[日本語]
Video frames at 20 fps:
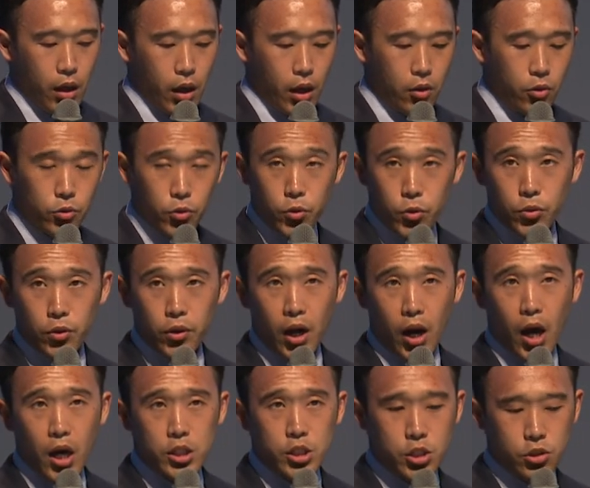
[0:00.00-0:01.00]
このことか
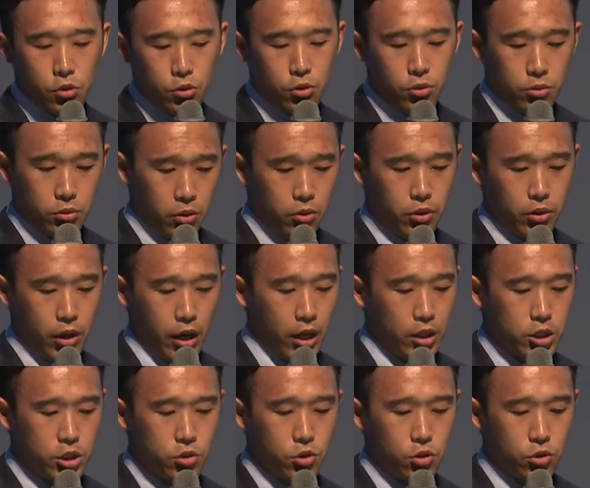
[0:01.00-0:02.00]
ら思考の
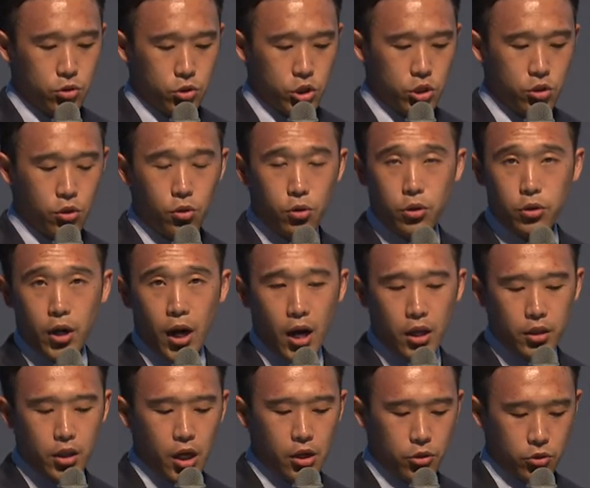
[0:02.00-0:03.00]
児童の思考力
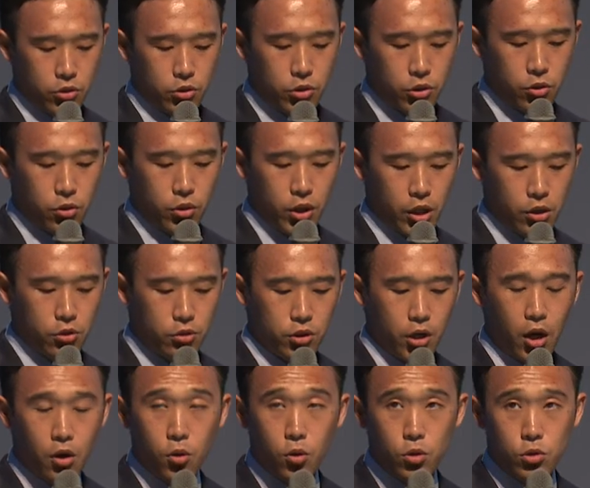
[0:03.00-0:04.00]
判断力表現力
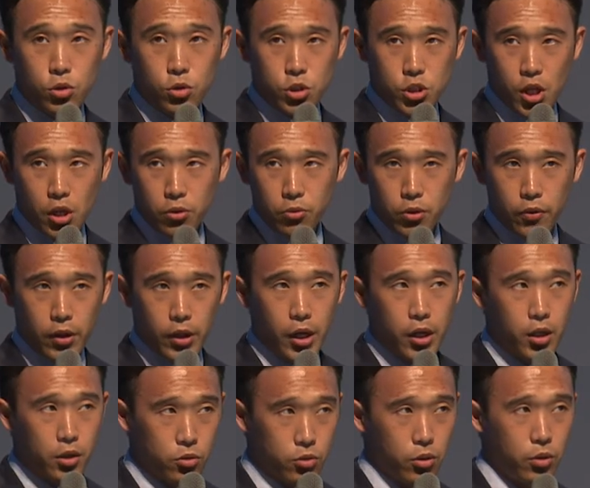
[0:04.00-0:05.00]
が向上したのではない
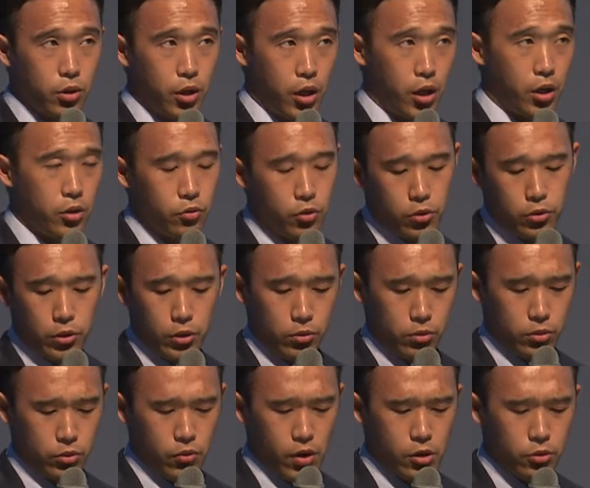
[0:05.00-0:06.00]
かと言
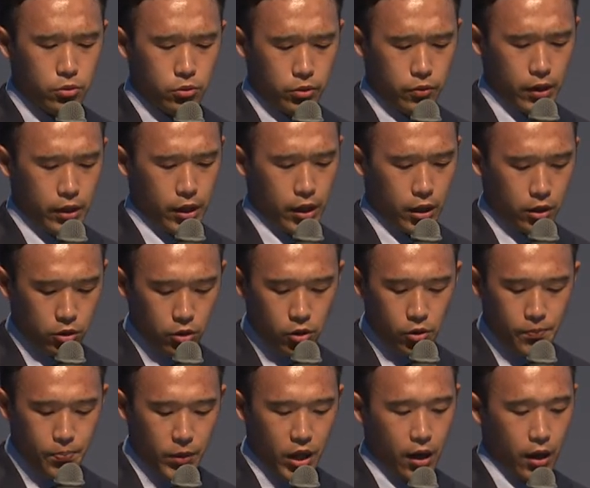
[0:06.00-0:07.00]
えるのではないかと
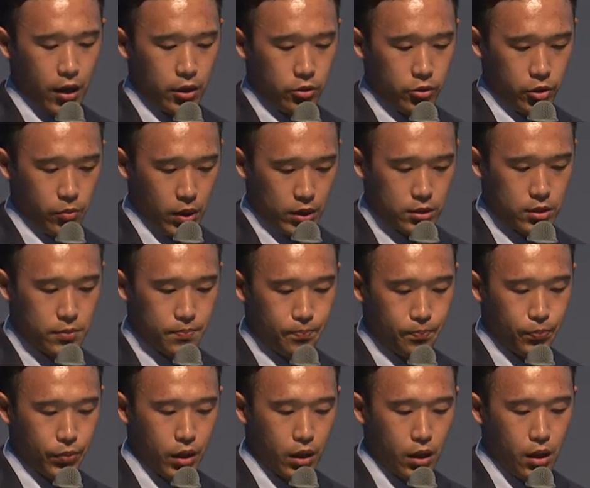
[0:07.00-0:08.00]
考えております
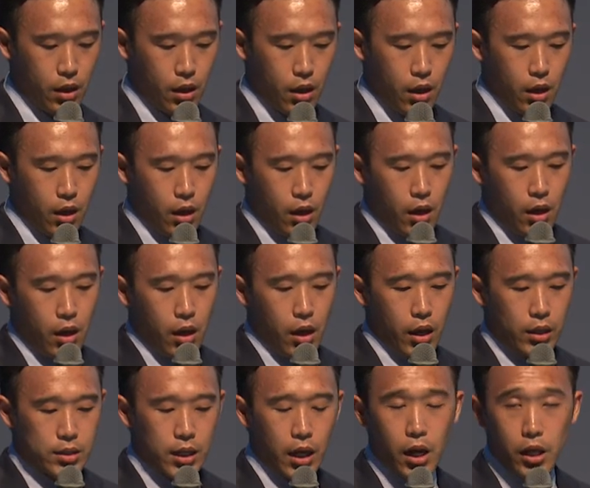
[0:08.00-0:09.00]

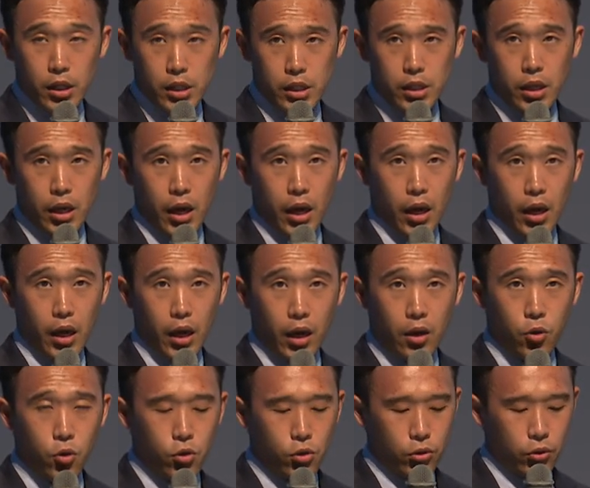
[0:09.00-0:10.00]
さらに
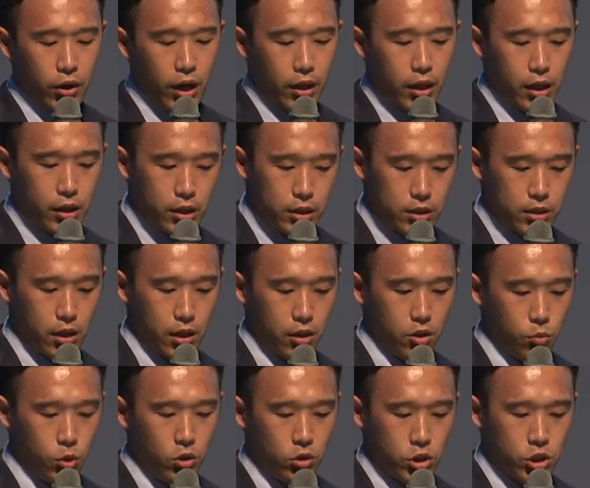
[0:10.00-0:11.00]
今後の課題ですけれ
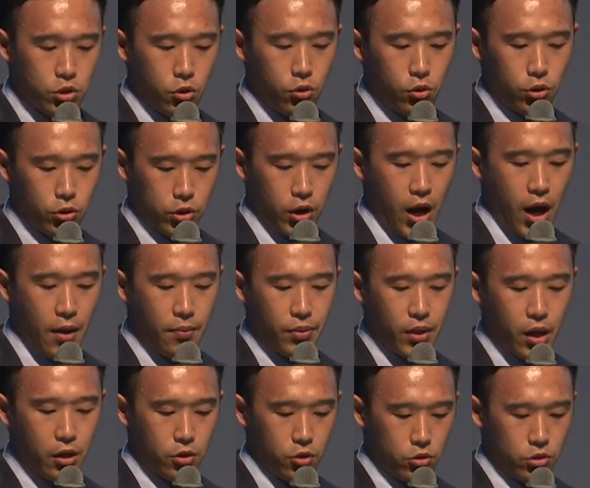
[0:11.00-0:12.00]
ども思考力判
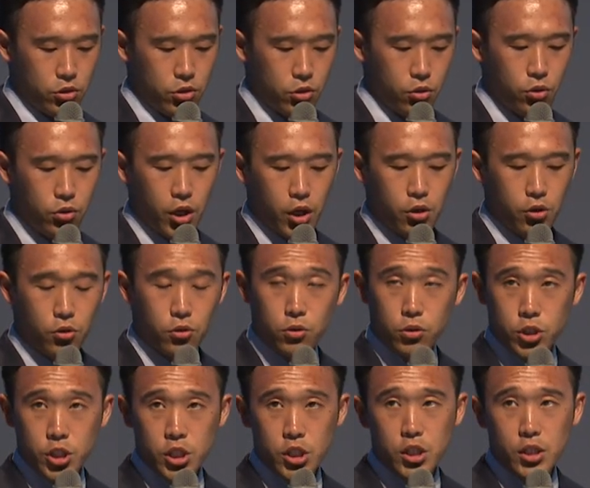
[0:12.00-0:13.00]
断力表現力を
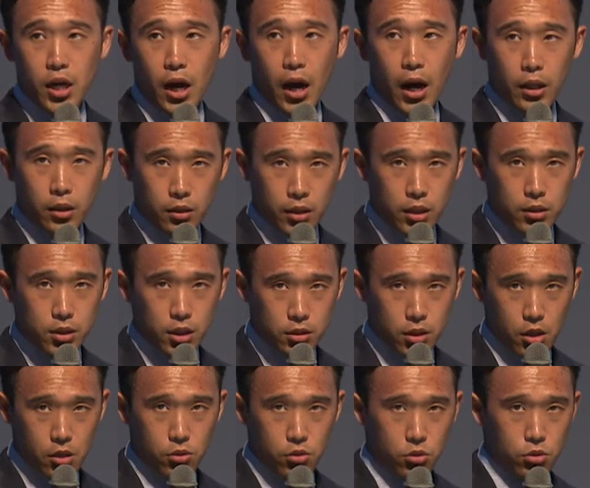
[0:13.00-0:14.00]
進化発展さ
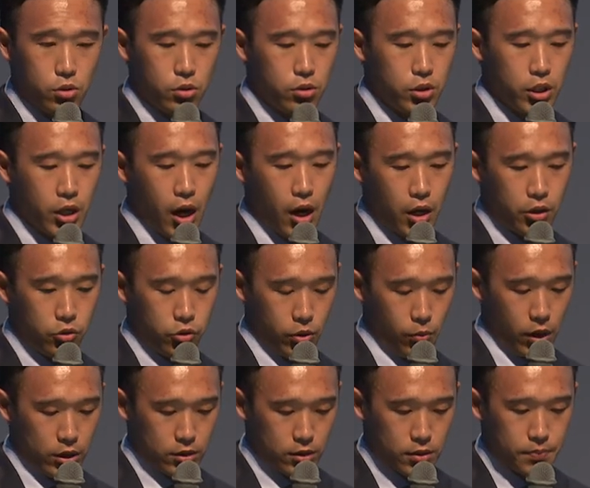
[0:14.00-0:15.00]
せるというふうに考えており
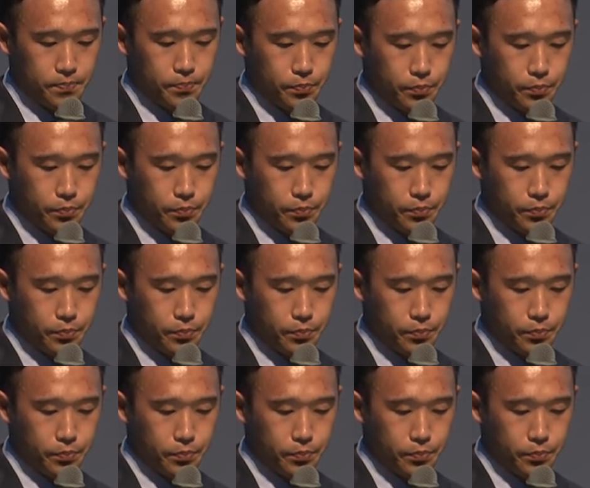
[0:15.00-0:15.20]
ます